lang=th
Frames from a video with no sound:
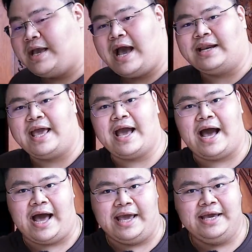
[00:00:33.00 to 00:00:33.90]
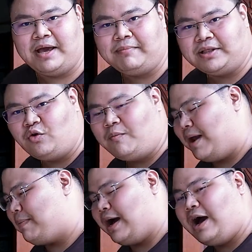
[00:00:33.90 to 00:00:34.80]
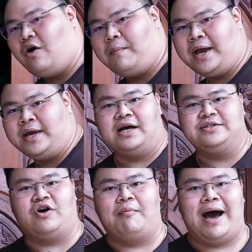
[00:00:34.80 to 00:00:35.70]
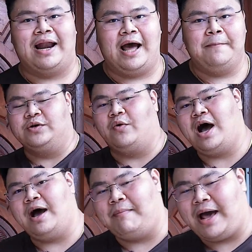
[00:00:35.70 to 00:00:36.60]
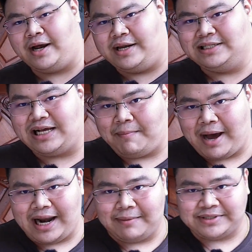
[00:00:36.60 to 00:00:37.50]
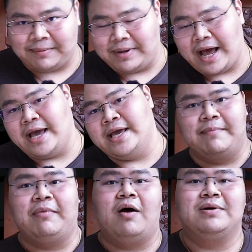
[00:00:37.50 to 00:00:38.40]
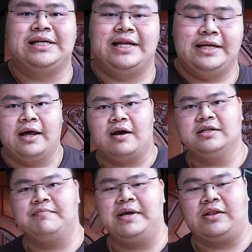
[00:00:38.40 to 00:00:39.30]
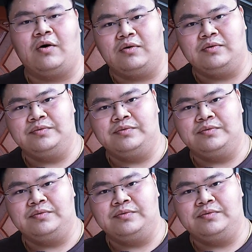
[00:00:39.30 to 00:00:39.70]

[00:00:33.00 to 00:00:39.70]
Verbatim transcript: มีการแก้ไขเป็นประตูบานผักเข้าไปทั้ง 2 บานละ ถือว่าบ้านหลังนี้สามารถรับสับได้เต็มร้อยเปอร์เซ็นต์แล้วก็จะมีตรง